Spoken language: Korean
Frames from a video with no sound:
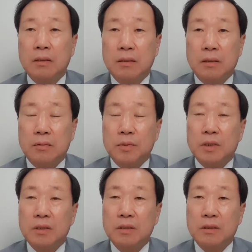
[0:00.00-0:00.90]

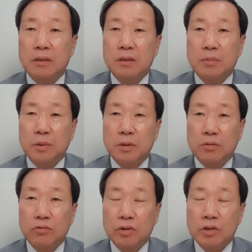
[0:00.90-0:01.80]
안녕하십니까. 2022년
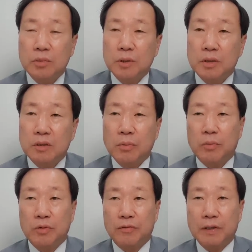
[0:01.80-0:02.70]
6월 12일 재백
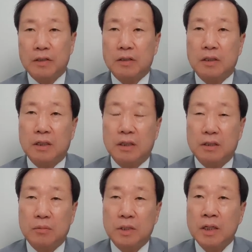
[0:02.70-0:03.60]
물펜트
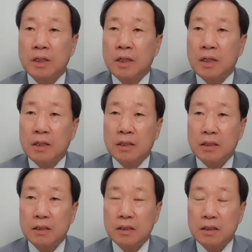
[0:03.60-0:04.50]
시작하겠습니다.
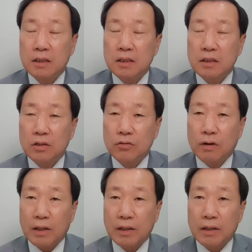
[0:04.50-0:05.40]
이제 2년도
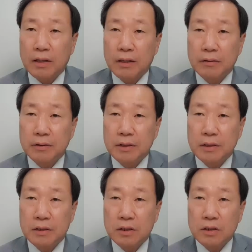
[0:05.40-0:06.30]
안 됐네요.
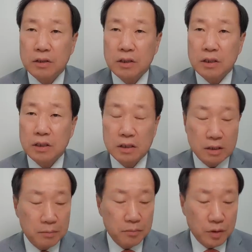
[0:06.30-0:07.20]

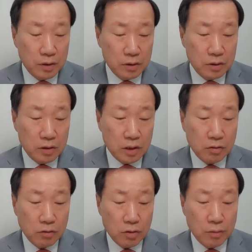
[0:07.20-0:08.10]
2020년
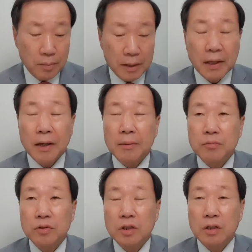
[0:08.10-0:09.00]
7월 말에
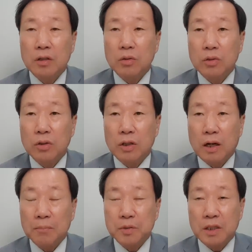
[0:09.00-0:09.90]
문재인 대통령이
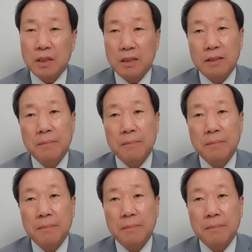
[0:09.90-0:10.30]
갑자기